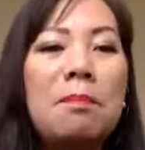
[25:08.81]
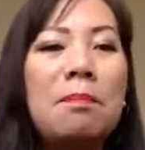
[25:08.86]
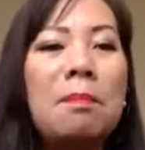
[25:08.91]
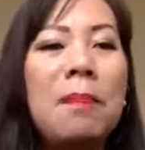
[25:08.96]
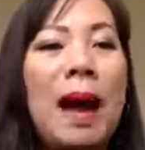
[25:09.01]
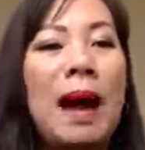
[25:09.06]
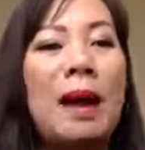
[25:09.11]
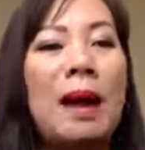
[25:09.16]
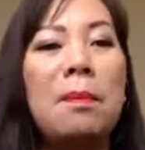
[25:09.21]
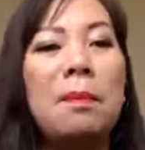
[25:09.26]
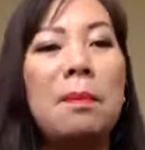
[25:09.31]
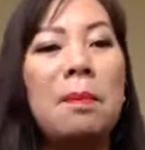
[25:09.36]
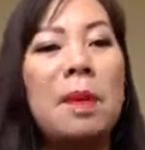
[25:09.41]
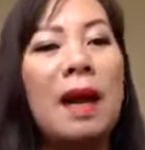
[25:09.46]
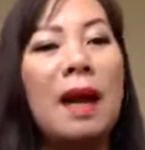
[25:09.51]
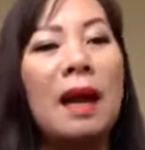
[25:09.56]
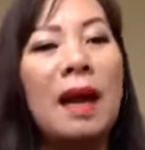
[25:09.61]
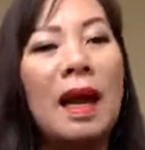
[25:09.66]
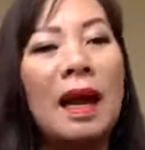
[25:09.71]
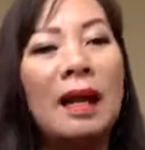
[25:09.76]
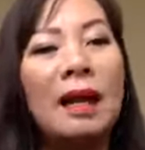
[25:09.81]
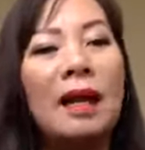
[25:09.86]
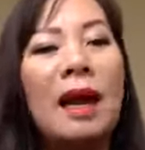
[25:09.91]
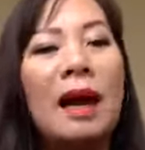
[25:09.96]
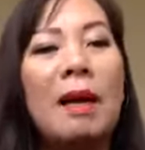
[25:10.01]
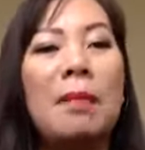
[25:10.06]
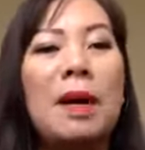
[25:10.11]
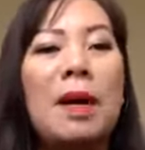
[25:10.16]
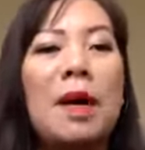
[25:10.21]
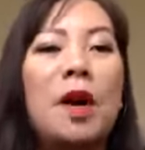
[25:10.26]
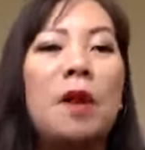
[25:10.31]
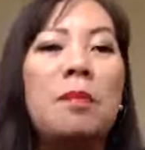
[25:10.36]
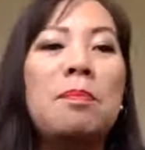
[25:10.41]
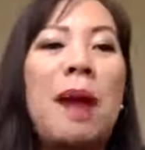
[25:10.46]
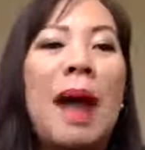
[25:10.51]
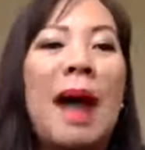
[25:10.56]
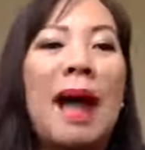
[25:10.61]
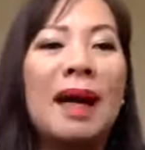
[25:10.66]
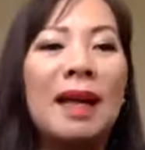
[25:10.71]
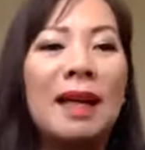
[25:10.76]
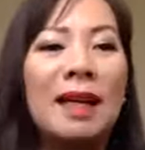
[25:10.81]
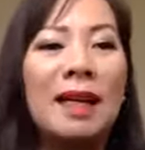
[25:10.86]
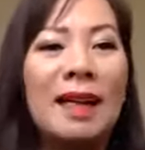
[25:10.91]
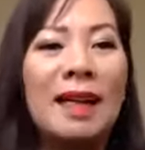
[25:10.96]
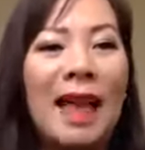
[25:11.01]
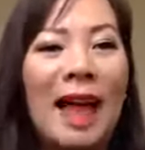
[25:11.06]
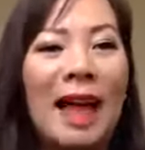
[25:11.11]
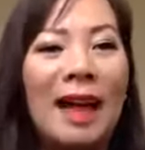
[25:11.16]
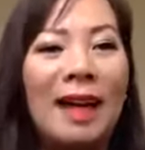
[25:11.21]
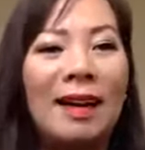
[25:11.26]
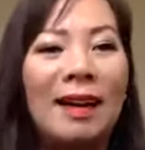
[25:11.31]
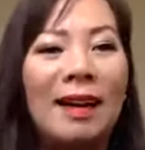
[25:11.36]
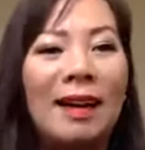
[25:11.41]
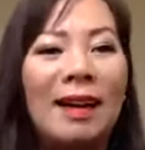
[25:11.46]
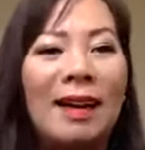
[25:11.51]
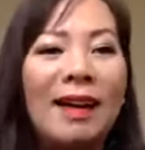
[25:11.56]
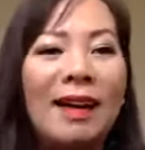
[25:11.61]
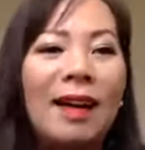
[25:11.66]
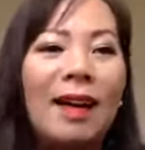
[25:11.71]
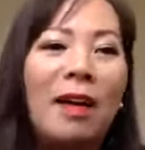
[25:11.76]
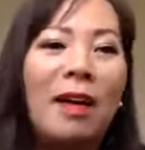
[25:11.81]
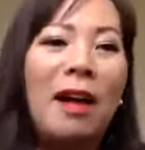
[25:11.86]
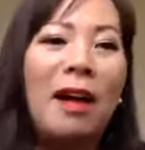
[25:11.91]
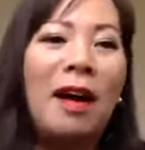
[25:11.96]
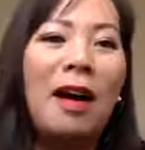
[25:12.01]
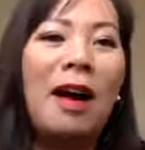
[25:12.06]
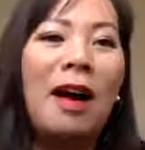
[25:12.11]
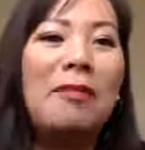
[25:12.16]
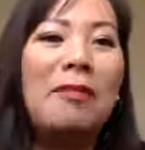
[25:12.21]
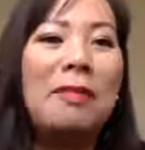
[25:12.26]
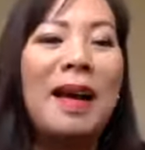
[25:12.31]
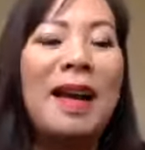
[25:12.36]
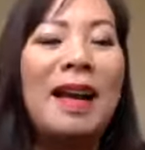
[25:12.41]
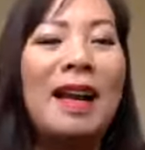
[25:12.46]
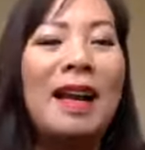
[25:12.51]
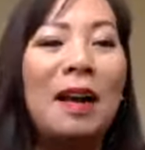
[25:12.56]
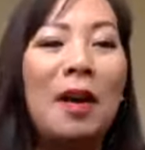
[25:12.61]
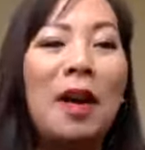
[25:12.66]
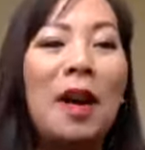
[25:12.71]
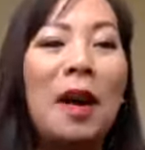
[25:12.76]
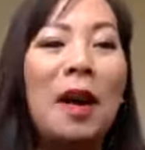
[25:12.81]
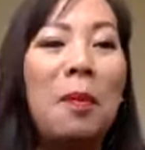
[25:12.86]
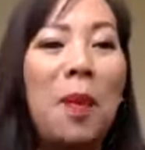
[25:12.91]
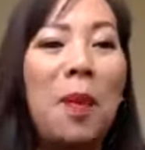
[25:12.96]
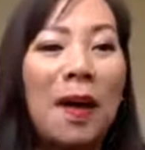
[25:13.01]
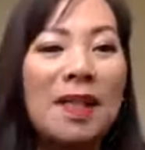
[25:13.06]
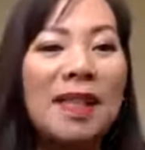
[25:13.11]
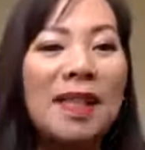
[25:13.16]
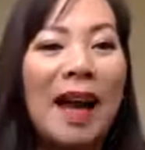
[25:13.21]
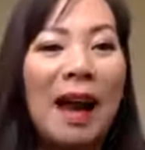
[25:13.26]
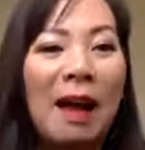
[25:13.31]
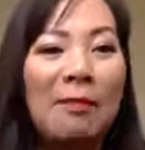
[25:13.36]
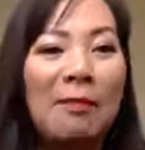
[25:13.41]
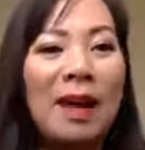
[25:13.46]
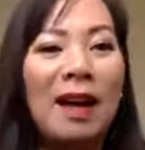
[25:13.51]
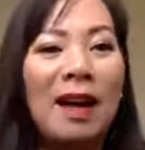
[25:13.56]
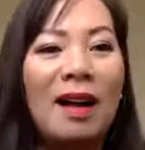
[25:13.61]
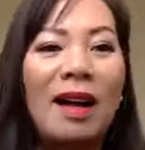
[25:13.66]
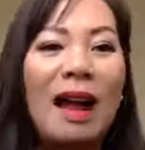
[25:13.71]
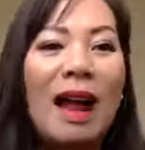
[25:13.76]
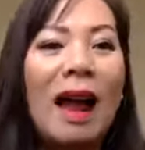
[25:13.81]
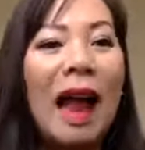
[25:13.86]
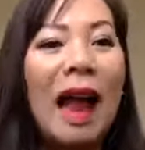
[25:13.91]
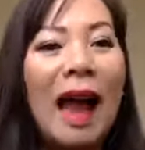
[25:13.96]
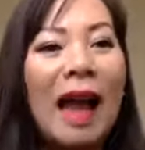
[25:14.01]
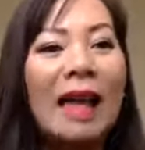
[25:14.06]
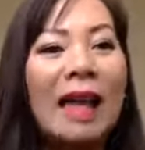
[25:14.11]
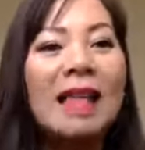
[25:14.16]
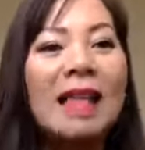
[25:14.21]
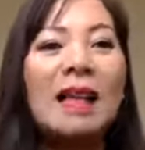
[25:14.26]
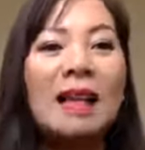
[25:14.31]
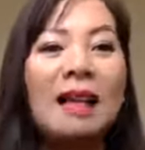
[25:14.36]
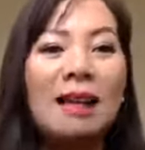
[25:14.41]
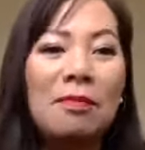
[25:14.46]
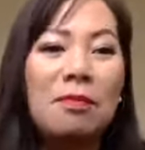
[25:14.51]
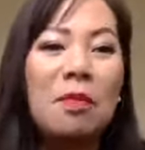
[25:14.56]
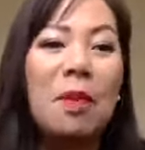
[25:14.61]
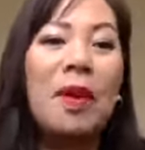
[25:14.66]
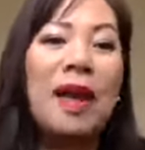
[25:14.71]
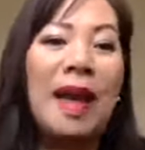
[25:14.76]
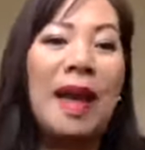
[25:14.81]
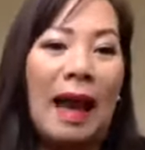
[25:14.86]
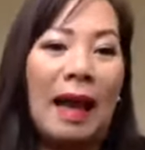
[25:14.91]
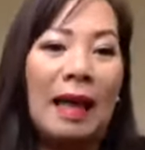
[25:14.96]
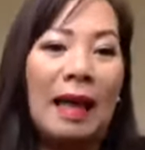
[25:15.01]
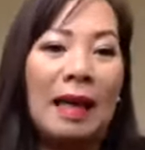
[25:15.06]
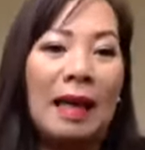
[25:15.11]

bằng cái cách là mình nói bán thời gian đó còn ở Mỹ là nói là part time hả hai tiếng mỗi ngày